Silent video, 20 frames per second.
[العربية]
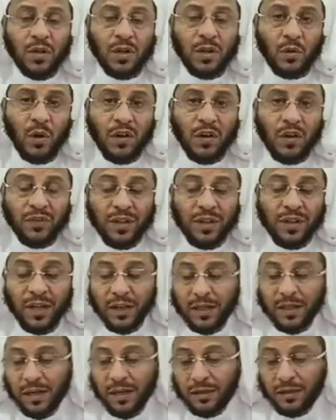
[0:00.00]
والروحه في
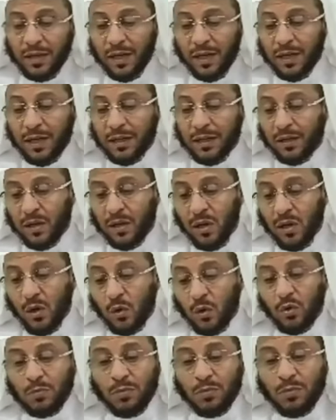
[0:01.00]
اخر النهار
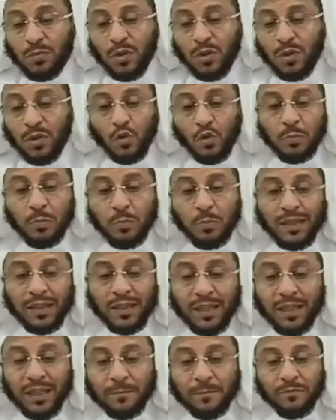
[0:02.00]
والمقصود
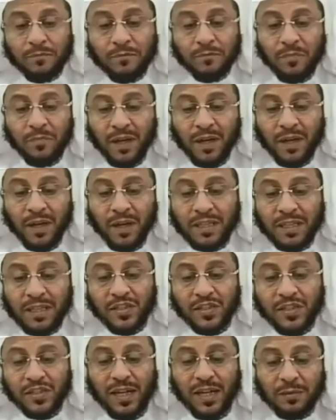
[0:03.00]
بان
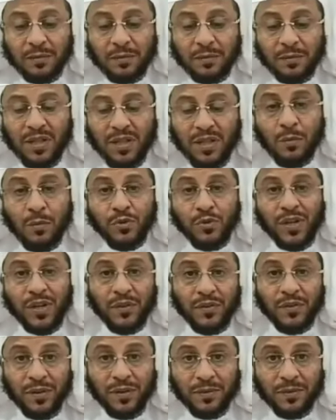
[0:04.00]
الانسان مثل
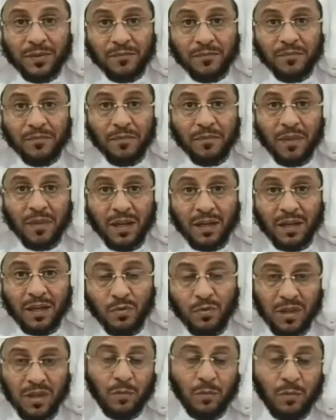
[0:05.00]
المسافر
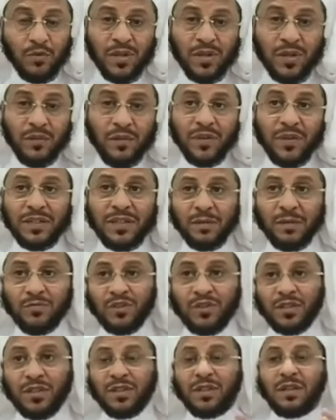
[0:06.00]
مثل المسافر
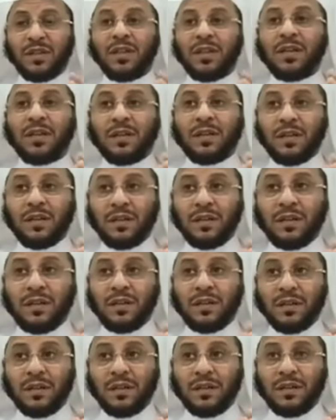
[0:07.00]
يمشي
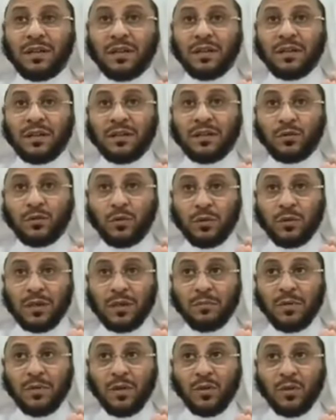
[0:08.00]
آه،
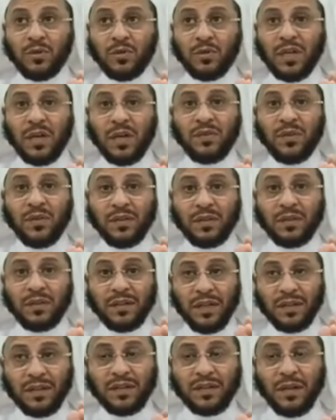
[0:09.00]
لما يسافر
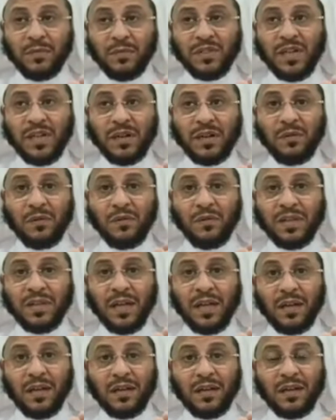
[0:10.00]
يقطع مسافه
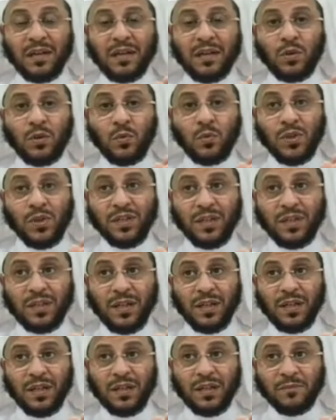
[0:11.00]
فاذا
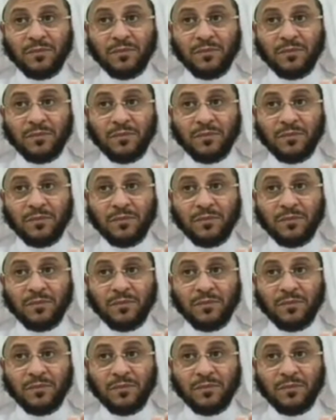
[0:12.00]
وجد